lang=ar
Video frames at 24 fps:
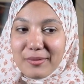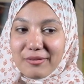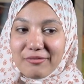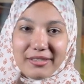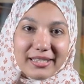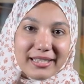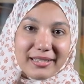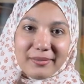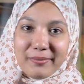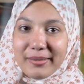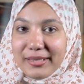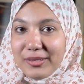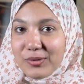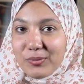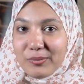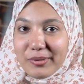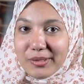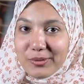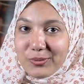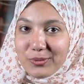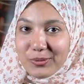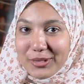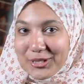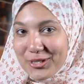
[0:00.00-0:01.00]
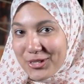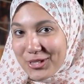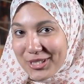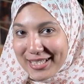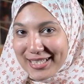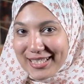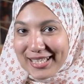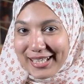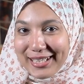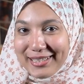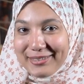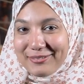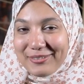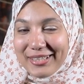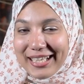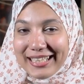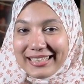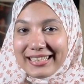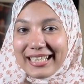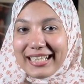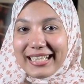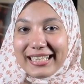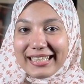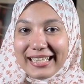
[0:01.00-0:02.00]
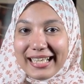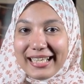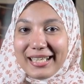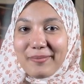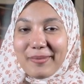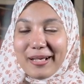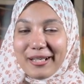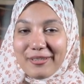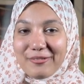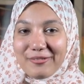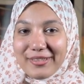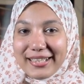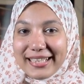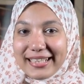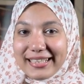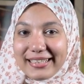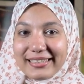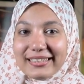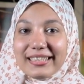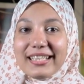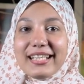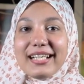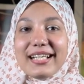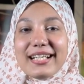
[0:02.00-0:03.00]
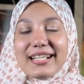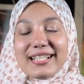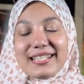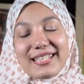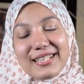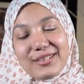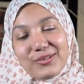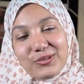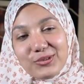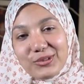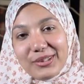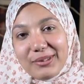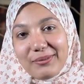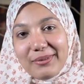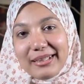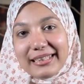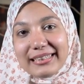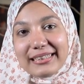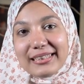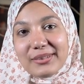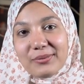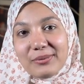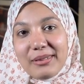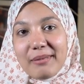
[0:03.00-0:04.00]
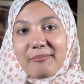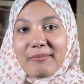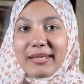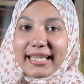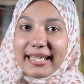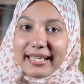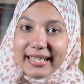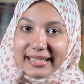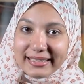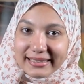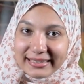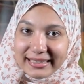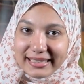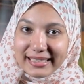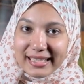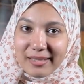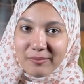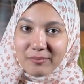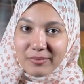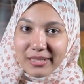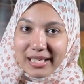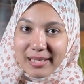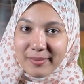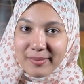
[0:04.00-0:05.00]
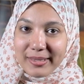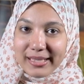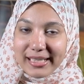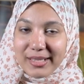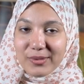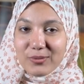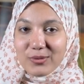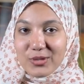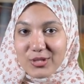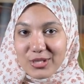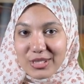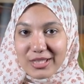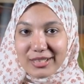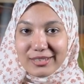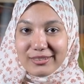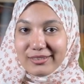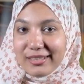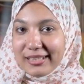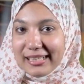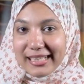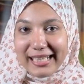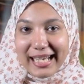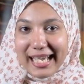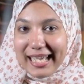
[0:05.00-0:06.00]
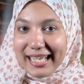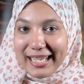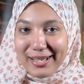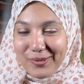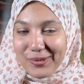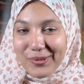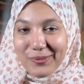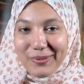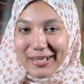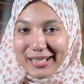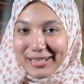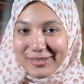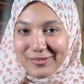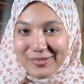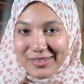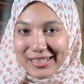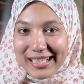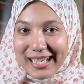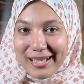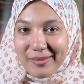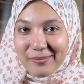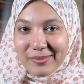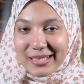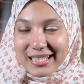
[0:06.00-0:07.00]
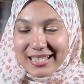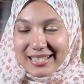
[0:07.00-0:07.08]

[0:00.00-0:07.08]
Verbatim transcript: الفرق بيني وبينه 20 سنه فقعدنا نتكلم عن فكره سنه دلوقتي ولما كان قد إيه كان بيعمل ايه ونظرتنا للحياه كل واحد فينا عامله